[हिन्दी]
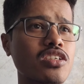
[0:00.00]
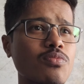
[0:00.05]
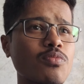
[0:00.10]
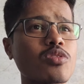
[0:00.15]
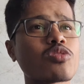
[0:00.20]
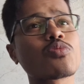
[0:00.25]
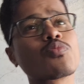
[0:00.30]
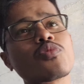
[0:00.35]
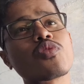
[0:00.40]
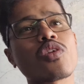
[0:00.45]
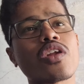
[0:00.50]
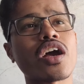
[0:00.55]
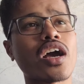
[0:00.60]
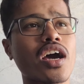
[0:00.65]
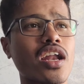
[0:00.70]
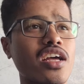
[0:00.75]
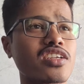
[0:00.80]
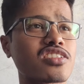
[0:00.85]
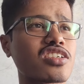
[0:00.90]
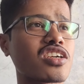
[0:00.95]
में तुमको
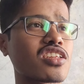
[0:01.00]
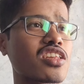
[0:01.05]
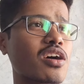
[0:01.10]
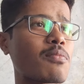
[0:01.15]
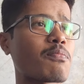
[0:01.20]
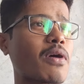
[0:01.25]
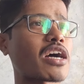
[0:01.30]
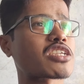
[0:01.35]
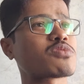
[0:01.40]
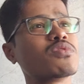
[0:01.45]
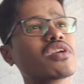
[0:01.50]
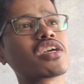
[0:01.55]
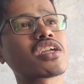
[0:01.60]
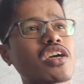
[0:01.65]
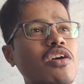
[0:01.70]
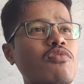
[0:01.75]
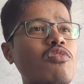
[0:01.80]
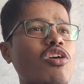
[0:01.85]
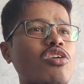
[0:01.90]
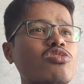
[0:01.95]
लगाना चाहिए था पाँच मिनट
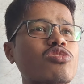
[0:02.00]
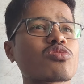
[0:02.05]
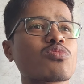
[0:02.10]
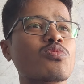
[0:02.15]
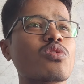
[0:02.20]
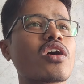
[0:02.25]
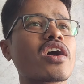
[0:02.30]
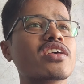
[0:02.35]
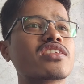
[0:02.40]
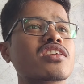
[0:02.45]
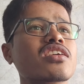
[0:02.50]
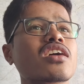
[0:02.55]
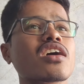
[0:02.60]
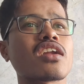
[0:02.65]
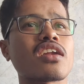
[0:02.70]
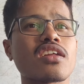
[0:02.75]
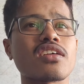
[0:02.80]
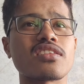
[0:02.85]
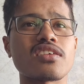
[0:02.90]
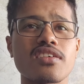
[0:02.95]
का ब्लॉग तो तुम लोग ऐसे ही
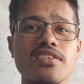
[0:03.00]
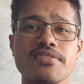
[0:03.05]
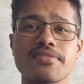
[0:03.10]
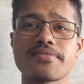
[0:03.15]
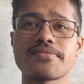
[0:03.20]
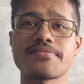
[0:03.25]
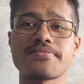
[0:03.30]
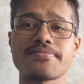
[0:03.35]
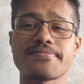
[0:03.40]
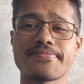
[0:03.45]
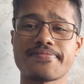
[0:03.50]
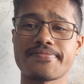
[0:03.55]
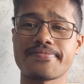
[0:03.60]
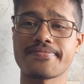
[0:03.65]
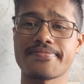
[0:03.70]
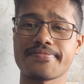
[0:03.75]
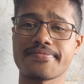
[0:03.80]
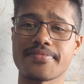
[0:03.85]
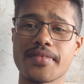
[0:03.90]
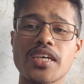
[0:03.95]
कर लेते
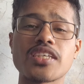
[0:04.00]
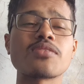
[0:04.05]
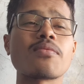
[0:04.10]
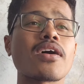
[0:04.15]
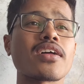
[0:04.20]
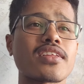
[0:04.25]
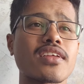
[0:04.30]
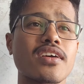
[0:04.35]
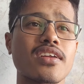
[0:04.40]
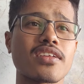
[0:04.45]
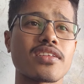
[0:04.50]
ऐसे बात कर